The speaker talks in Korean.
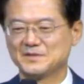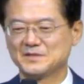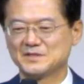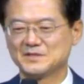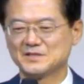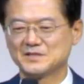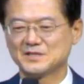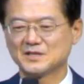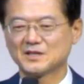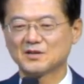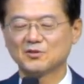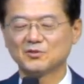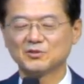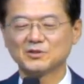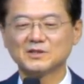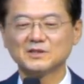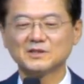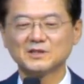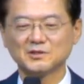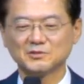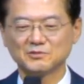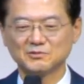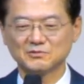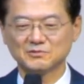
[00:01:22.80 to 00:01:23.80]
제가 어릴
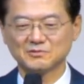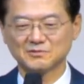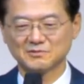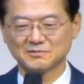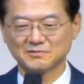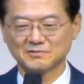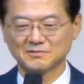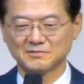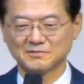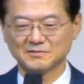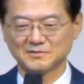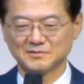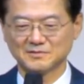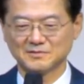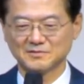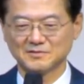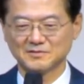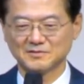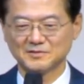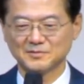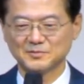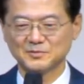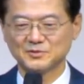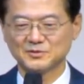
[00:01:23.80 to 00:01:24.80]
때도
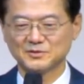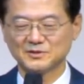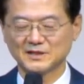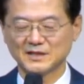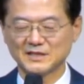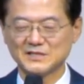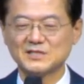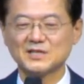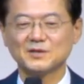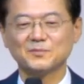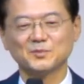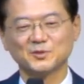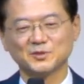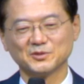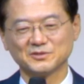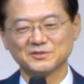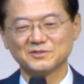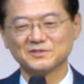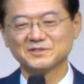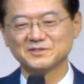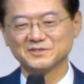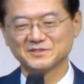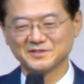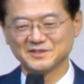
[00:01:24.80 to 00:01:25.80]
그분은 한참
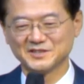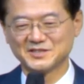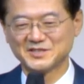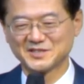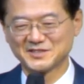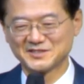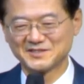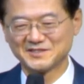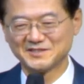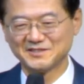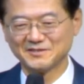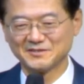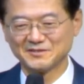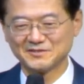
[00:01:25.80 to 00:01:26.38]
어른이셨어요.